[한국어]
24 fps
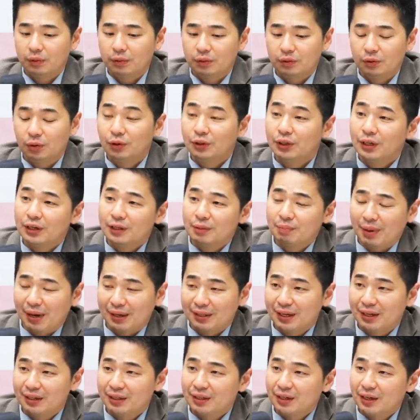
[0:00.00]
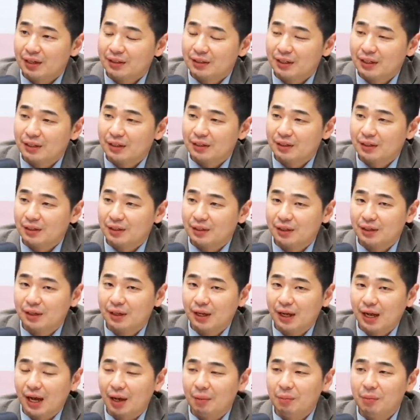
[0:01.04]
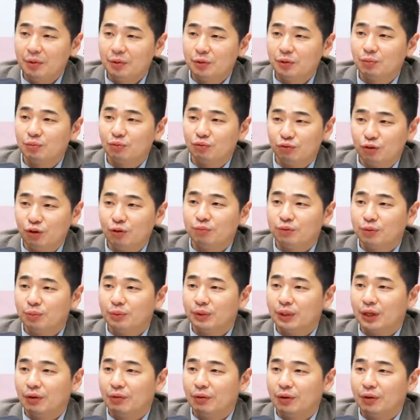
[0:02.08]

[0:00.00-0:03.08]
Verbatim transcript: 저희가 바닥이라는 얘기를 하면 좀 두렵습니다.